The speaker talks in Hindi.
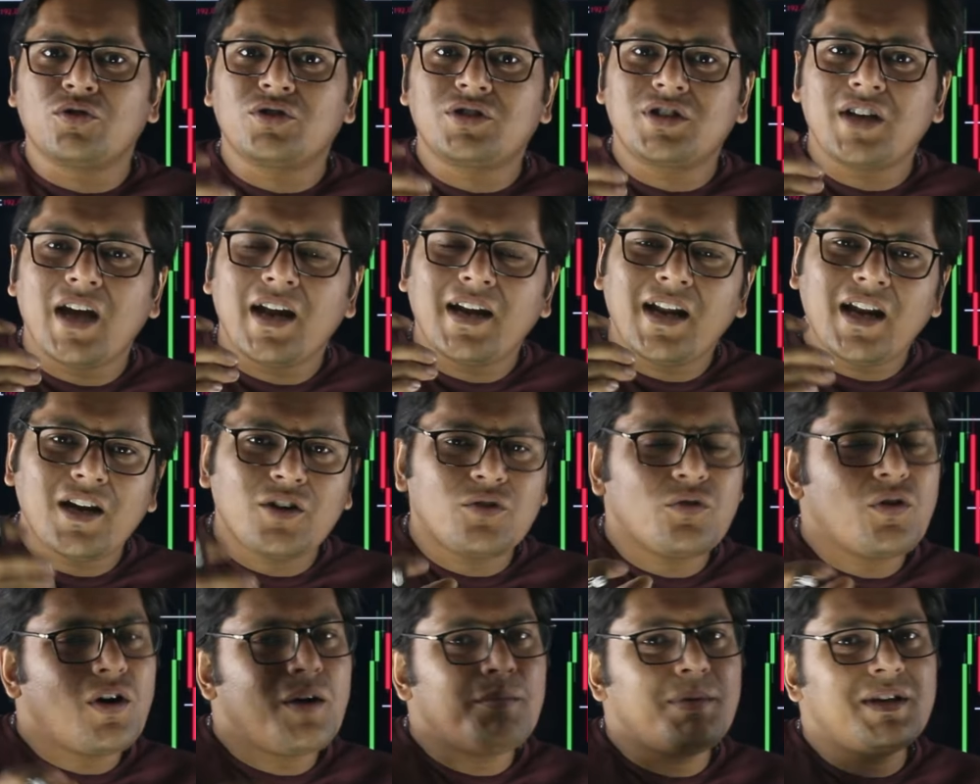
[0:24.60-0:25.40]
तो चैनल
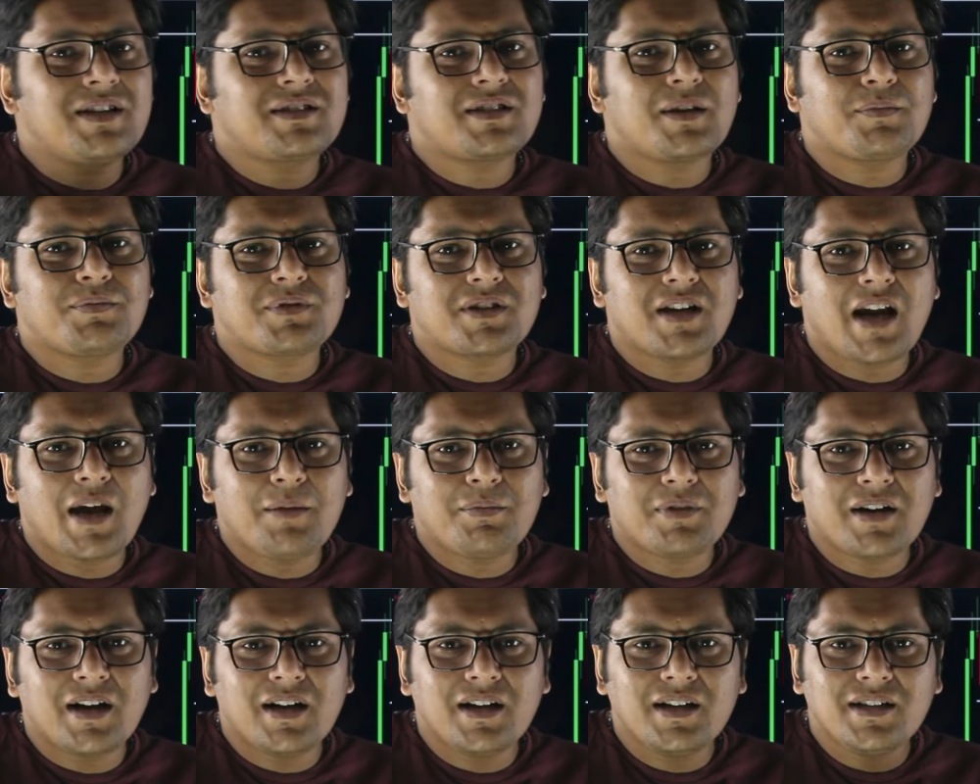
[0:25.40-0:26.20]
को अभी
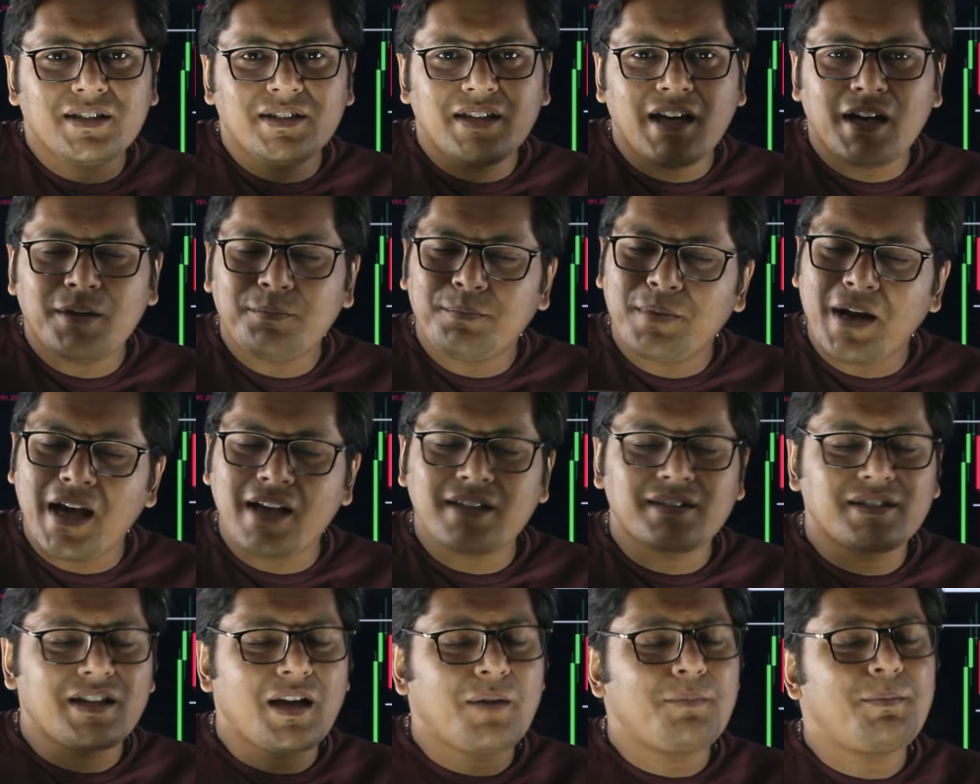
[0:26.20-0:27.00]
सब्सक्राइब कर लीजिए
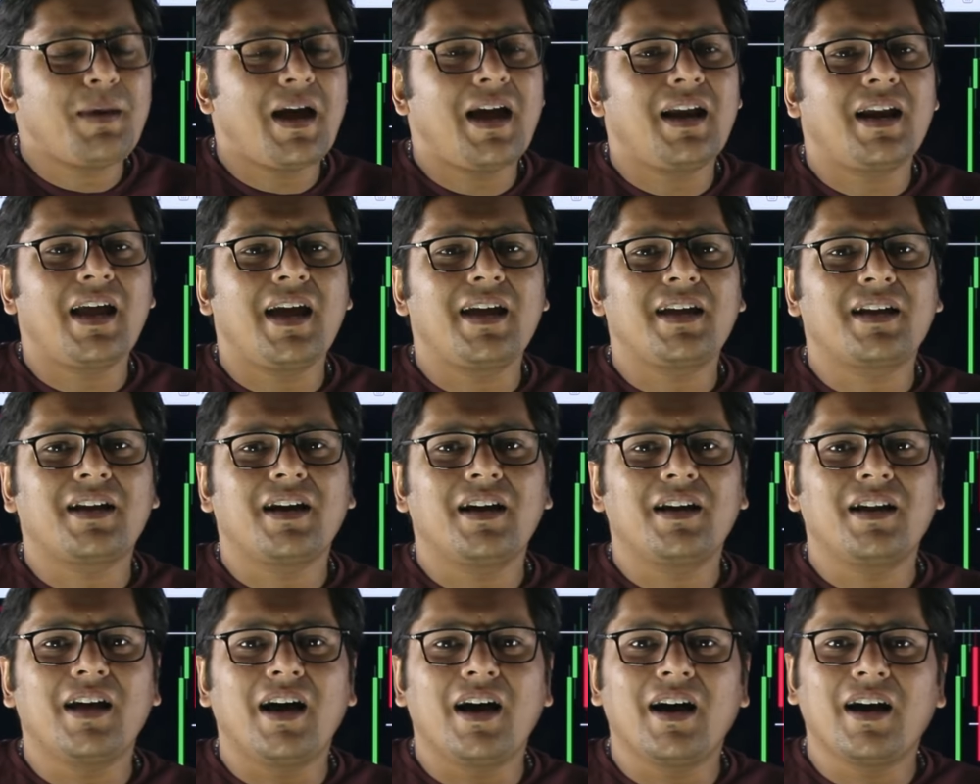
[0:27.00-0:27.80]
प्रेस द बेल
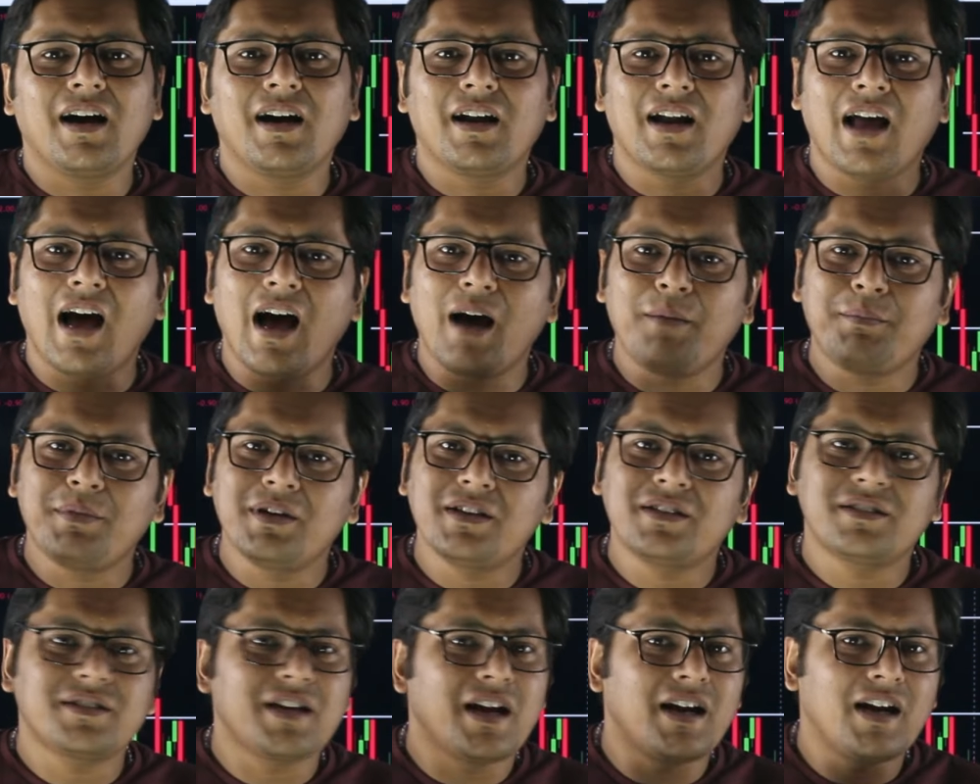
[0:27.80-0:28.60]
आइकन अगर आप
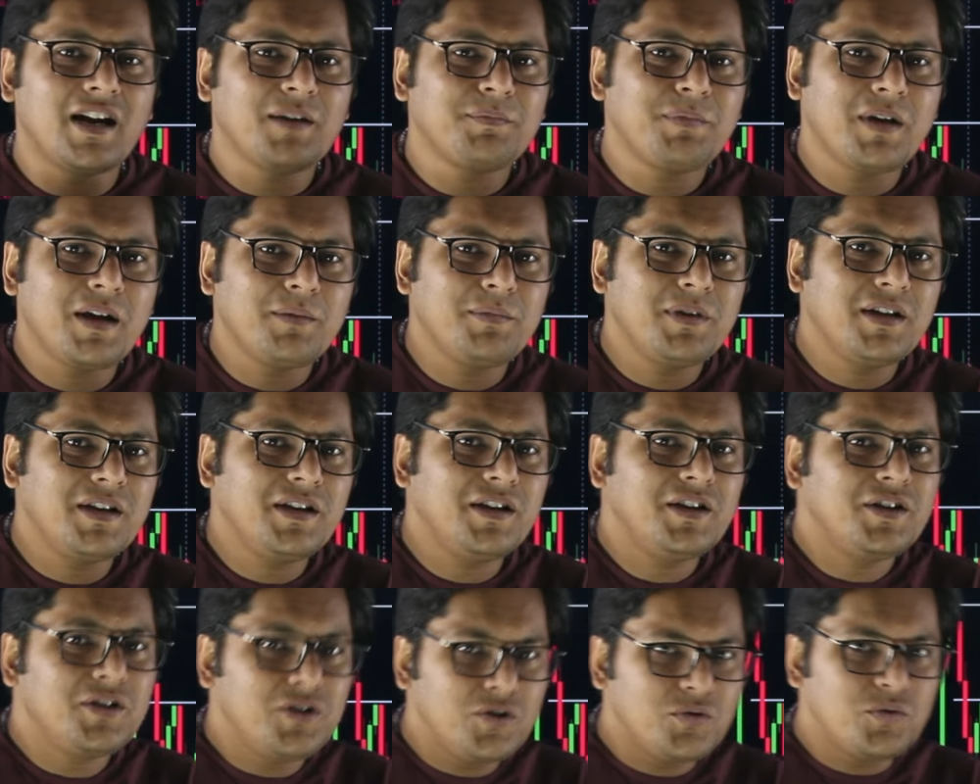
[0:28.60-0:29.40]
इस चैनल पे अभी
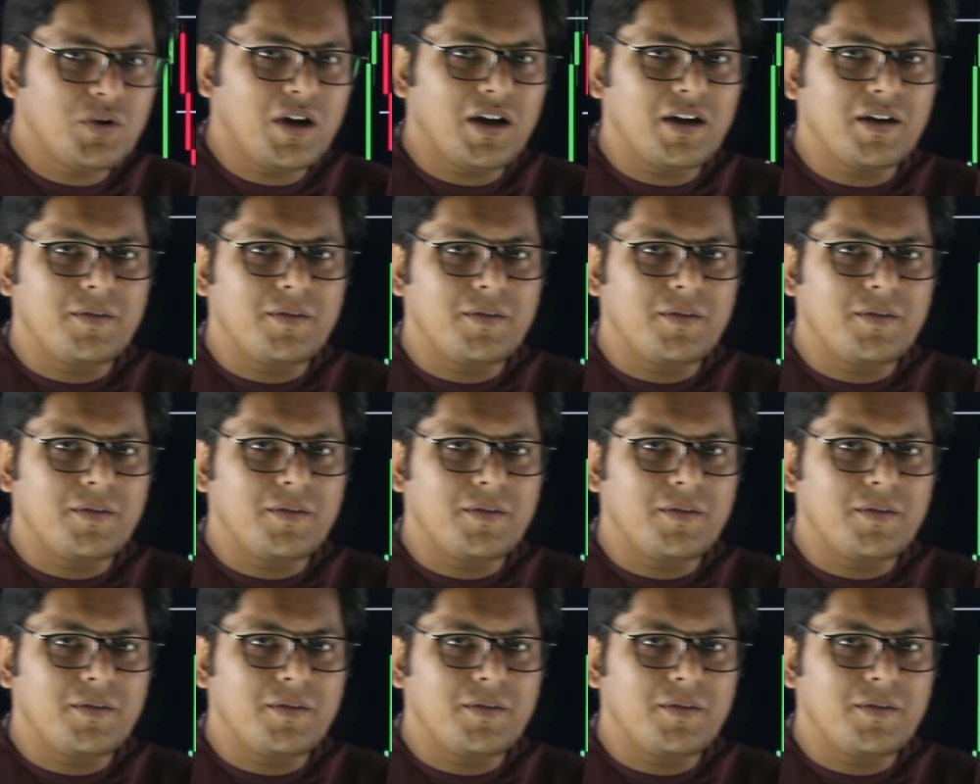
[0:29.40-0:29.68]
न्यू